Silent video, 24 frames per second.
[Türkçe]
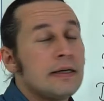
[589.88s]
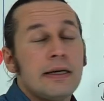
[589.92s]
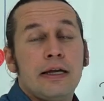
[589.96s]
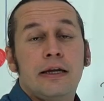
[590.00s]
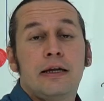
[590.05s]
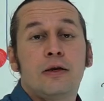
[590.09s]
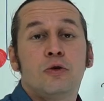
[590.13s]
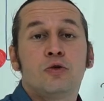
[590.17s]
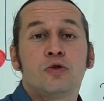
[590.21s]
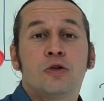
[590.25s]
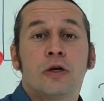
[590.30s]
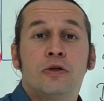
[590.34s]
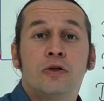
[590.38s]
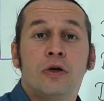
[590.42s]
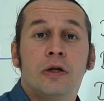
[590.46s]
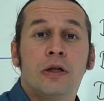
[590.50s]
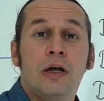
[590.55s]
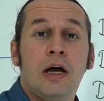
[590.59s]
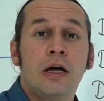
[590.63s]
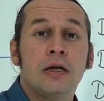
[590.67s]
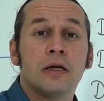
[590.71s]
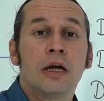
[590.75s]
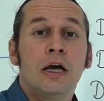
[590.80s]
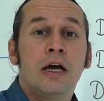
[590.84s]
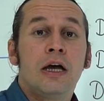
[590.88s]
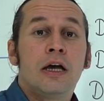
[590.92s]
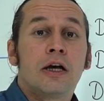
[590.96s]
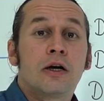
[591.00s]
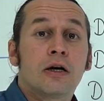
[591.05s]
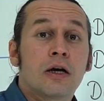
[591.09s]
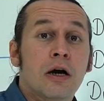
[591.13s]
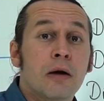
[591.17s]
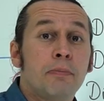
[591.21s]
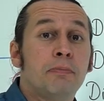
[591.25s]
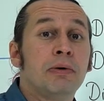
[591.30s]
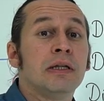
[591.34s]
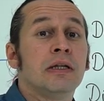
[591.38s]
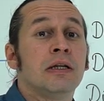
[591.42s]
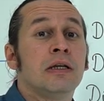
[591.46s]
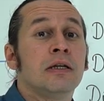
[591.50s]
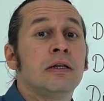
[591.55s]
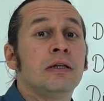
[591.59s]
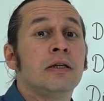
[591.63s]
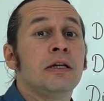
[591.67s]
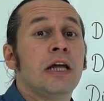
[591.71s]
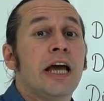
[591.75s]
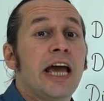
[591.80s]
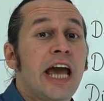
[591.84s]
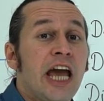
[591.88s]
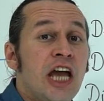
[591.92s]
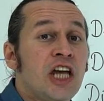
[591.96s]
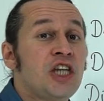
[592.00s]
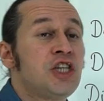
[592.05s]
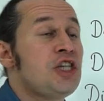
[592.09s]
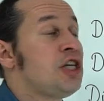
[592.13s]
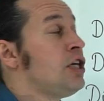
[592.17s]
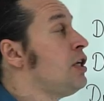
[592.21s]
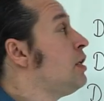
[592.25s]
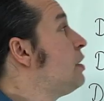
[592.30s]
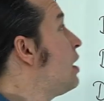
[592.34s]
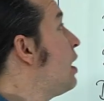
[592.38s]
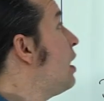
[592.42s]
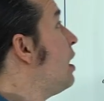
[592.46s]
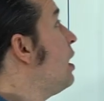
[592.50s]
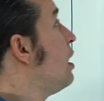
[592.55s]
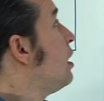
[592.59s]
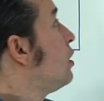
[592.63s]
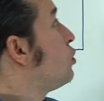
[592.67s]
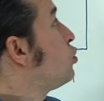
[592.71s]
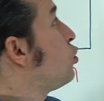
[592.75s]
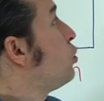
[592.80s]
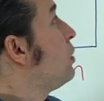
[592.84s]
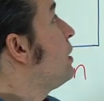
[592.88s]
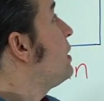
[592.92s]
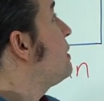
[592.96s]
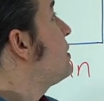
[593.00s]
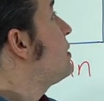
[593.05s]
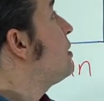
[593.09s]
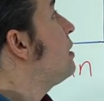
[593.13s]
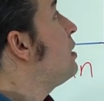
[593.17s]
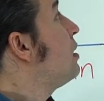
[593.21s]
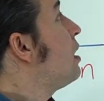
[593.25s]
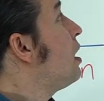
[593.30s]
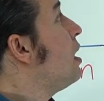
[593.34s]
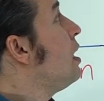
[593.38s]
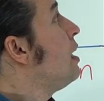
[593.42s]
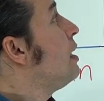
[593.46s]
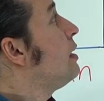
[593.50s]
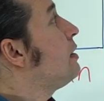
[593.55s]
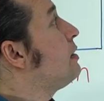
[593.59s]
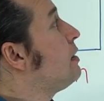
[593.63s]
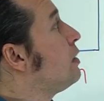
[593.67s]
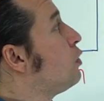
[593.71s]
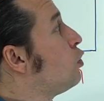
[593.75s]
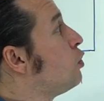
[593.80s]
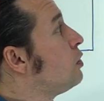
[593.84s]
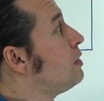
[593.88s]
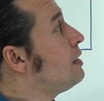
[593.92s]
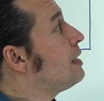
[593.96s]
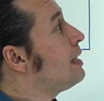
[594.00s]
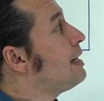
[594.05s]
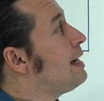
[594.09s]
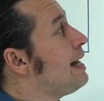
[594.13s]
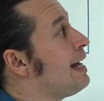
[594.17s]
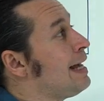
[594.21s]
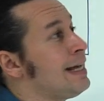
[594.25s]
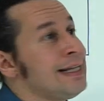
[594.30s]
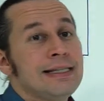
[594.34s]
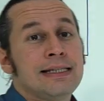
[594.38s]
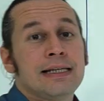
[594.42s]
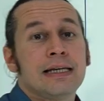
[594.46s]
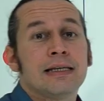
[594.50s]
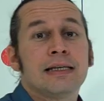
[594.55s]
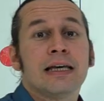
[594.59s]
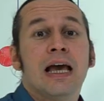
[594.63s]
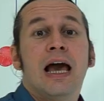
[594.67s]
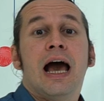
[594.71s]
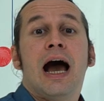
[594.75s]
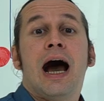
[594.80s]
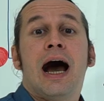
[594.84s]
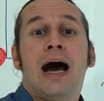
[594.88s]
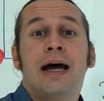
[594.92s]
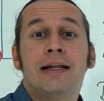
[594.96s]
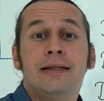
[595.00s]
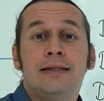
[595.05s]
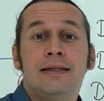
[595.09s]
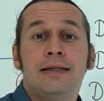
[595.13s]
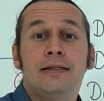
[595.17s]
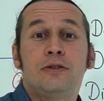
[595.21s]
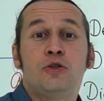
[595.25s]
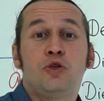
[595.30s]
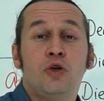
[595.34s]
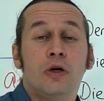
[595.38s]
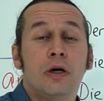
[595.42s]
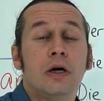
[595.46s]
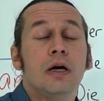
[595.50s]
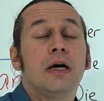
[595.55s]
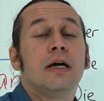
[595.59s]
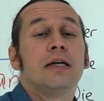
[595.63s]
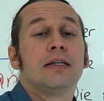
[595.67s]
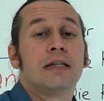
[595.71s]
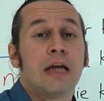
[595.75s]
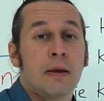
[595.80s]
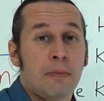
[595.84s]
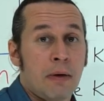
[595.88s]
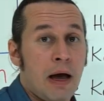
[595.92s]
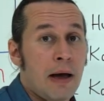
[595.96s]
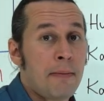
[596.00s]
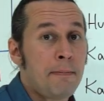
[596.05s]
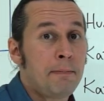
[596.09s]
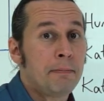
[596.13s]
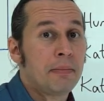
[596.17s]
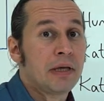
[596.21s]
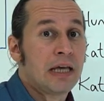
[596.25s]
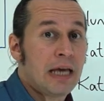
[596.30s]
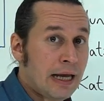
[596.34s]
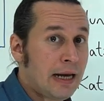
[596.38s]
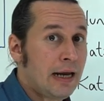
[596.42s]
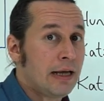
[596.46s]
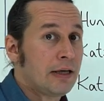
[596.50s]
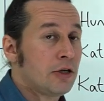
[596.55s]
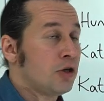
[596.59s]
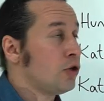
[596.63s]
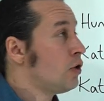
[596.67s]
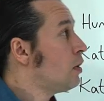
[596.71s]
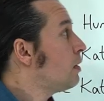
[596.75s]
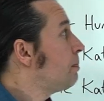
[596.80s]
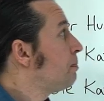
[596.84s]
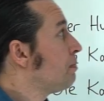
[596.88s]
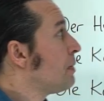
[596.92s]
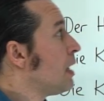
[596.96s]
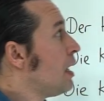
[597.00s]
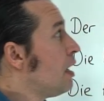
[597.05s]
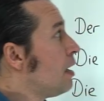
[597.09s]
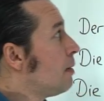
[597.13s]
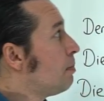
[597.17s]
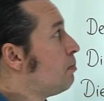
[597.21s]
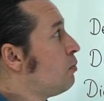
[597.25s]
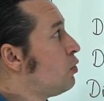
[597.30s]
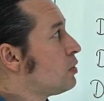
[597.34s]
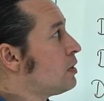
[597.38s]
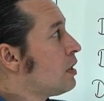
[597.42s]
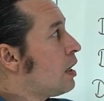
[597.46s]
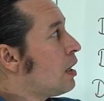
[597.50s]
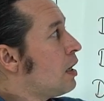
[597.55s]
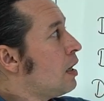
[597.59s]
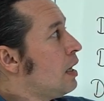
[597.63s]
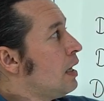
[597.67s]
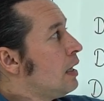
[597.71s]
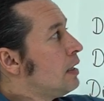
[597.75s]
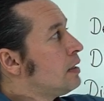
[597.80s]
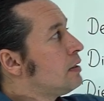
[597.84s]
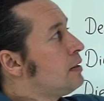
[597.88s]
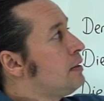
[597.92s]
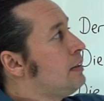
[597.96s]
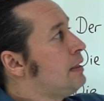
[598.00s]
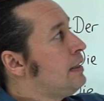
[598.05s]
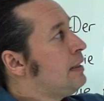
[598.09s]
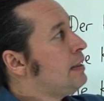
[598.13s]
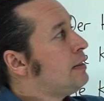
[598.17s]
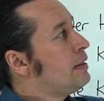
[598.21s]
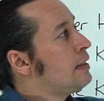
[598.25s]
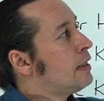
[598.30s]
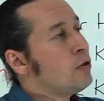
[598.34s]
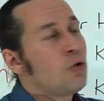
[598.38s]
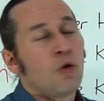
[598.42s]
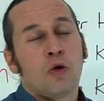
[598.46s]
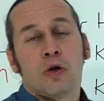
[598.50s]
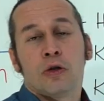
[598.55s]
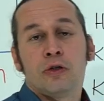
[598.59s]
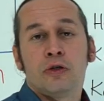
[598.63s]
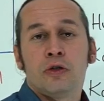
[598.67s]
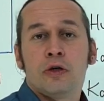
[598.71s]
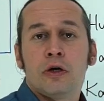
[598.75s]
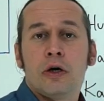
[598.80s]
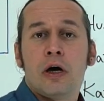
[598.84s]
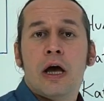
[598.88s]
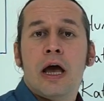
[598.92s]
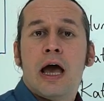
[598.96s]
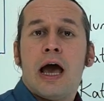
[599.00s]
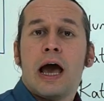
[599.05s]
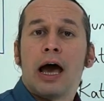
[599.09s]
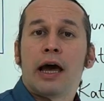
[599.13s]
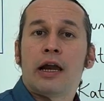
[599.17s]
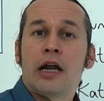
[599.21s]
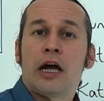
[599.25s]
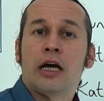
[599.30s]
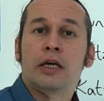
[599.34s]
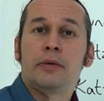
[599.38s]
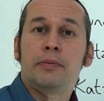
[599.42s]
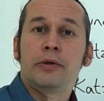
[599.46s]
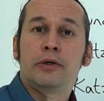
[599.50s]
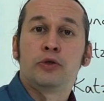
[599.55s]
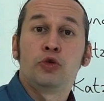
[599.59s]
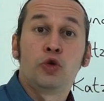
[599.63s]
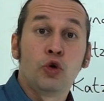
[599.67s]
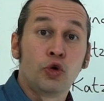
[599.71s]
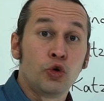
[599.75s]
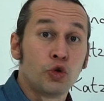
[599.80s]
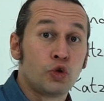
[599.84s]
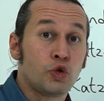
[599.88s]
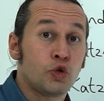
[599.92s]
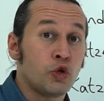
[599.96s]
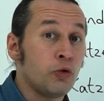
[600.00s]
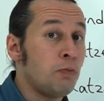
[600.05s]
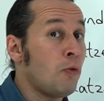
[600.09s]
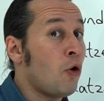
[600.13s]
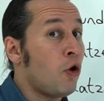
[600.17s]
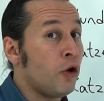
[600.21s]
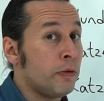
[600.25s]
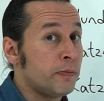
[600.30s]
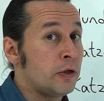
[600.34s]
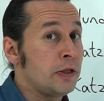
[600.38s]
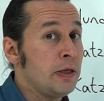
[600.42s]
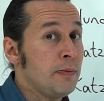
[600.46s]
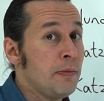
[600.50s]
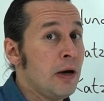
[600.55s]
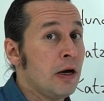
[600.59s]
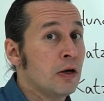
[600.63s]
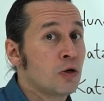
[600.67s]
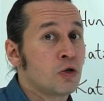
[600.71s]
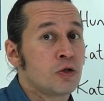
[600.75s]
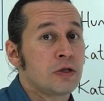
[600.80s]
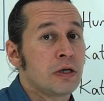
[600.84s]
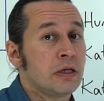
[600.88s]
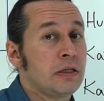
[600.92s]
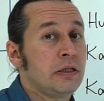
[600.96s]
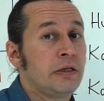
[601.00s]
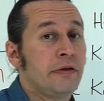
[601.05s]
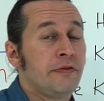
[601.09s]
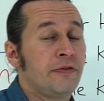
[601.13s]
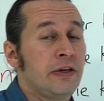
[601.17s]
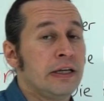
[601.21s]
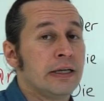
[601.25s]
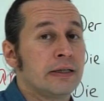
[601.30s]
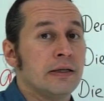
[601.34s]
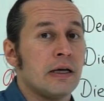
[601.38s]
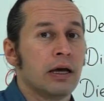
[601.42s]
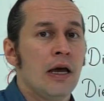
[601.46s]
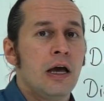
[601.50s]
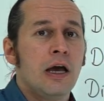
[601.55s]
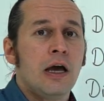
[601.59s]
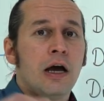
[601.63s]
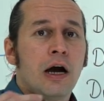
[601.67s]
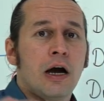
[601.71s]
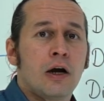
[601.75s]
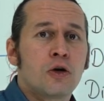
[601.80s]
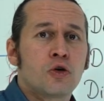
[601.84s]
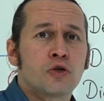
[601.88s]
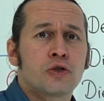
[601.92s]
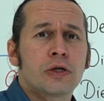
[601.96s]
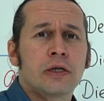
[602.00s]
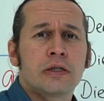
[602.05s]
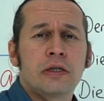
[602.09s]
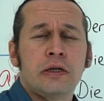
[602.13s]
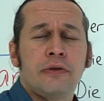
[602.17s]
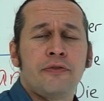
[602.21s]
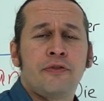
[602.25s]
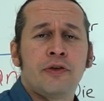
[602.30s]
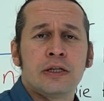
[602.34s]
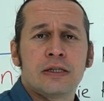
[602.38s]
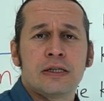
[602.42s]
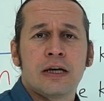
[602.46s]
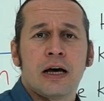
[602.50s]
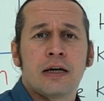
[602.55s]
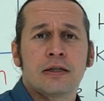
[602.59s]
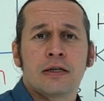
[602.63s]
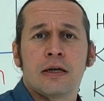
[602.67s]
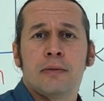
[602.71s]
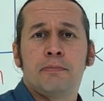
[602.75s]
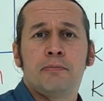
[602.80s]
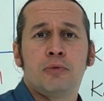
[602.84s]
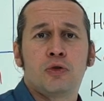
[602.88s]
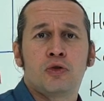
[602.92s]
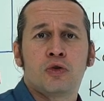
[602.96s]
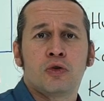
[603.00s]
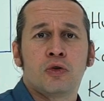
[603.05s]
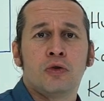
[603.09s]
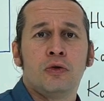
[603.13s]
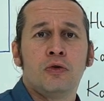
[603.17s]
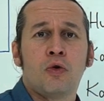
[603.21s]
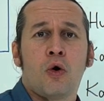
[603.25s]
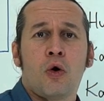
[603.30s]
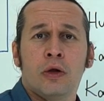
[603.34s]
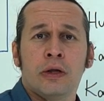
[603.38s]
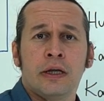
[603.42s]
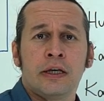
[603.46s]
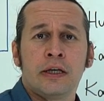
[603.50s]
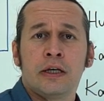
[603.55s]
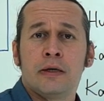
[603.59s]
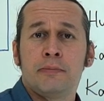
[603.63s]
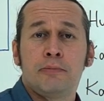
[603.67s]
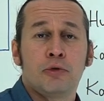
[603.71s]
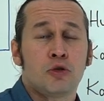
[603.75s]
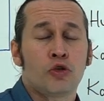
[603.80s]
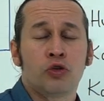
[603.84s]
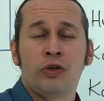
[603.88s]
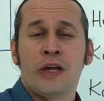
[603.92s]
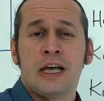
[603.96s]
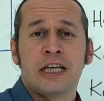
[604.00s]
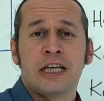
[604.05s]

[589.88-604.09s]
nereye uzanıyorlar? Kapının eşiğine. Dolayısıyla die Hunde legen sich an die Tür demem gerekiyor. Burada D'de ne oluyor? Herhangi bir dönüşüm olmuyor değil mi Akusatiflikte. Akusatif'in zaten bütün olayı, bütün